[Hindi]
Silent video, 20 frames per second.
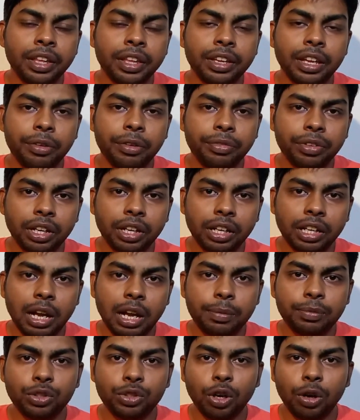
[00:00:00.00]
या फिर अगर
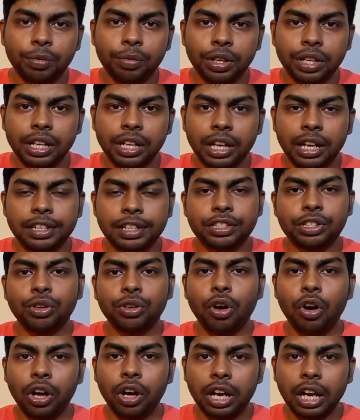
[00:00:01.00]
आप जॉब नहीं करना चाहते
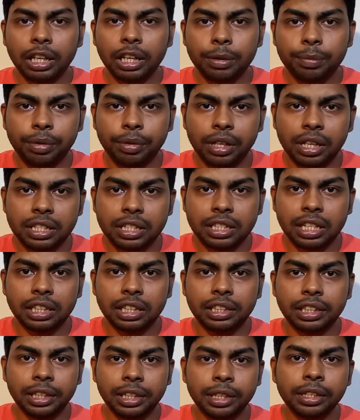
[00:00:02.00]
तो और आगे पढ़ना
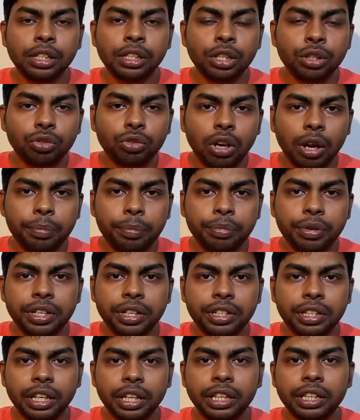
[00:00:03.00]
चाहते हैं तो आप
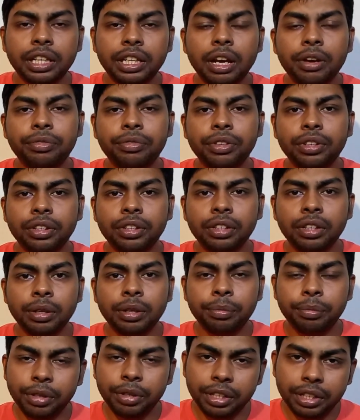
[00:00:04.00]
बीटेक या फिर
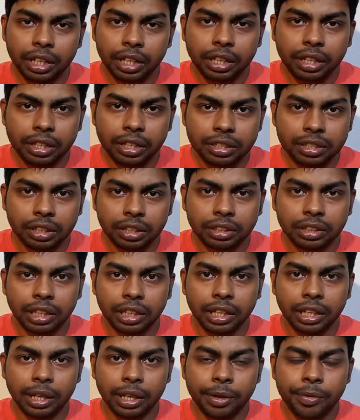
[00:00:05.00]
बीटेक कर सकते
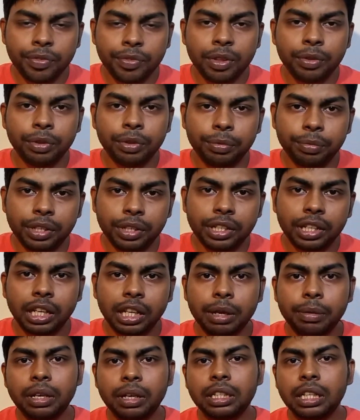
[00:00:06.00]
हैं फिर बीटेक
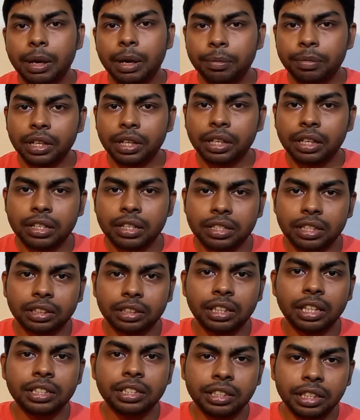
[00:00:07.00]
के बाद एमटेक कर
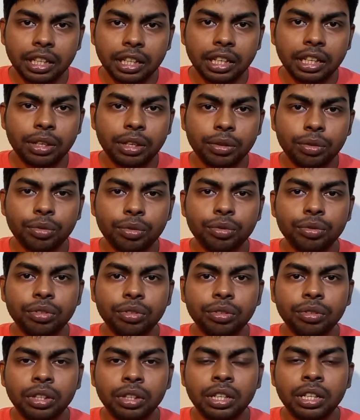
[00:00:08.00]
सकते हैं ये
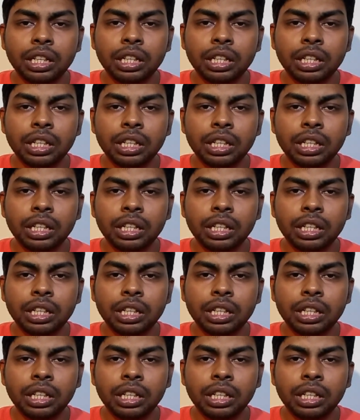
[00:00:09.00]
उन